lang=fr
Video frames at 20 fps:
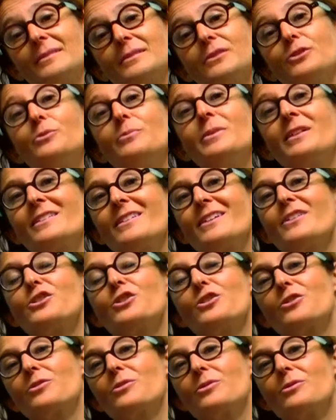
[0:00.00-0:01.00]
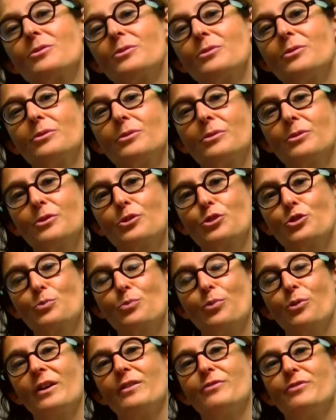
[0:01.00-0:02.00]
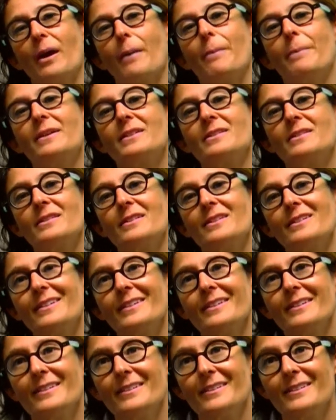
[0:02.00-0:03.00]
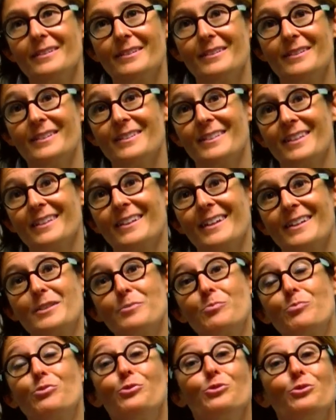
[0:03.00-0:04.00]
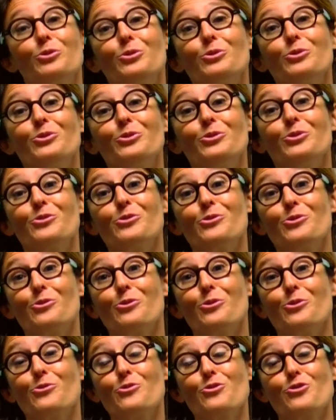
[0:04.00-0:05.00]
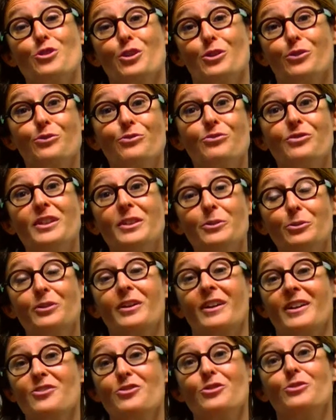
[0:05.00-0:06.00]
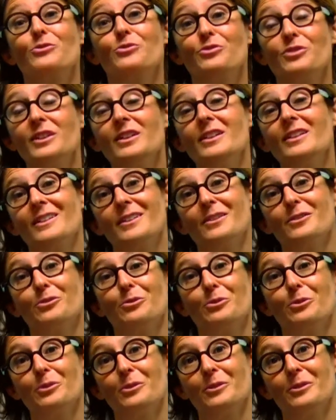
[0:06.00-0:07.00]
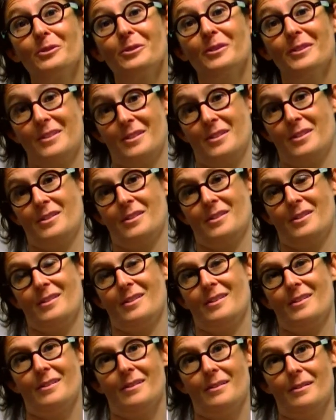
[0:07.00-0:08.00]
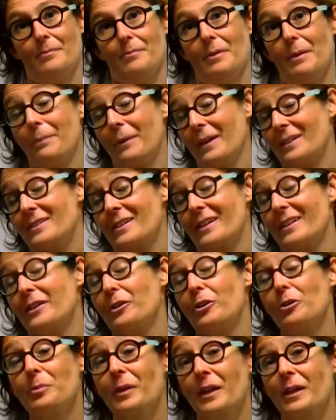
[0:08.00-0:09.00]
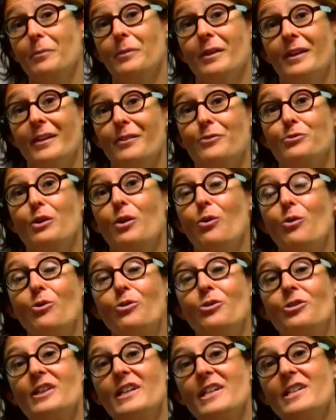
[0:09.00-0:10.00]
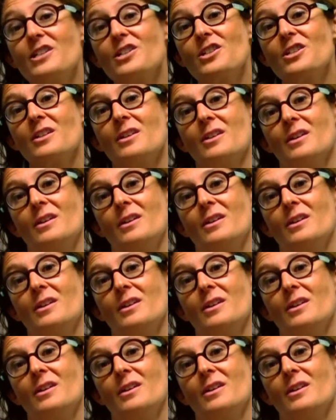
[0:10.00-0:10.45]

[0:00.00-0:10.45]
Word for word: le message que, je pourrais faire passer, il, s'adresse plutôt aux, jeunes filles, aux très jeunes filles qui sont euh, bah, presque à l'école primaire, voire au collège,